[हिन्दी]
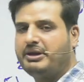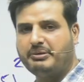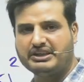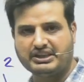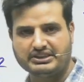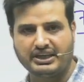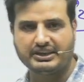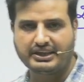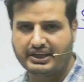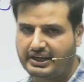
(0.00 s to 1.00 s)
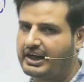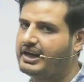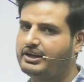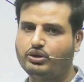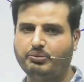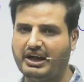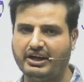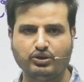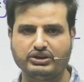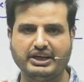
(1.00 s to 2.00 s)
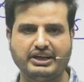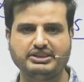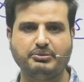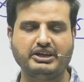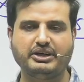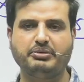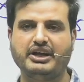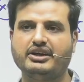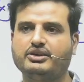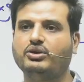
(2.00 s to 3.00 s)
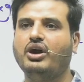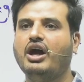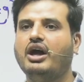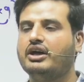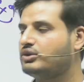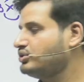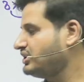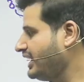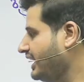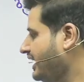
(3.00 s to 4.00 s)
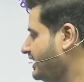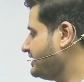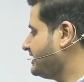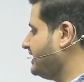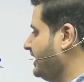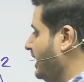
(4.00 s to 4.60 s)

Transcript: पास आसान तरीका है एक तो 12 को 13 से मल्टीप्लाई कर दो दूसरा क्या कर सकते हैं